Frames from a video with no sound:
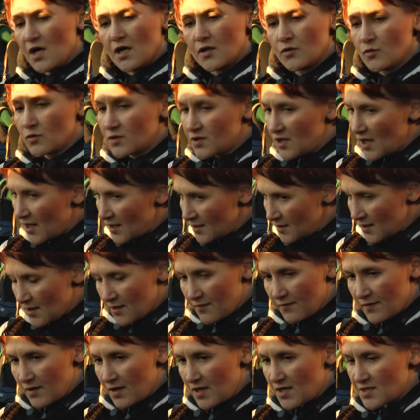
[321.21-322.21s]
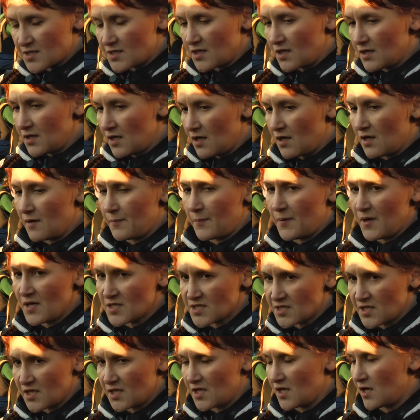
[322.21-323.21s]
Но данная власть, она
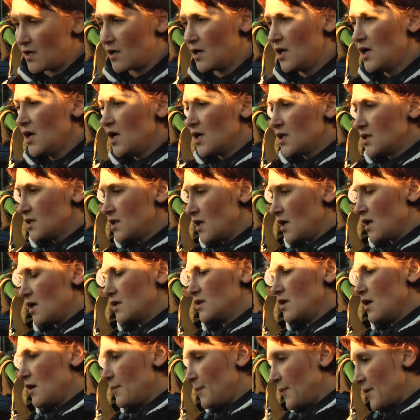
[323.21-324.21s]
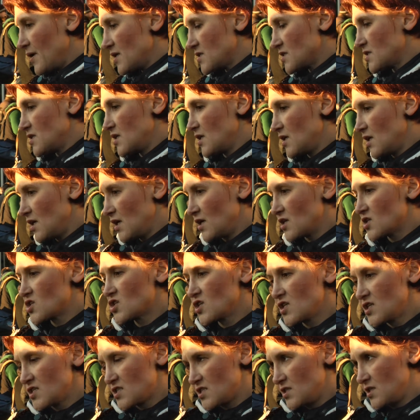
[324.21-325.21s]
опасна для, да, она опасна для
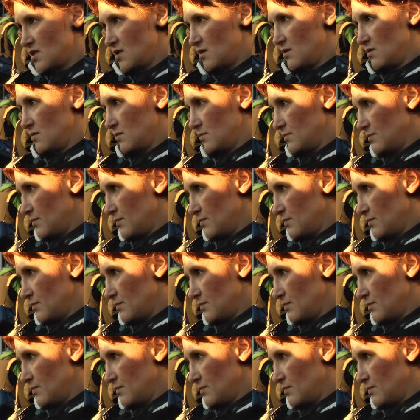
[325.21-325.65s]
жизни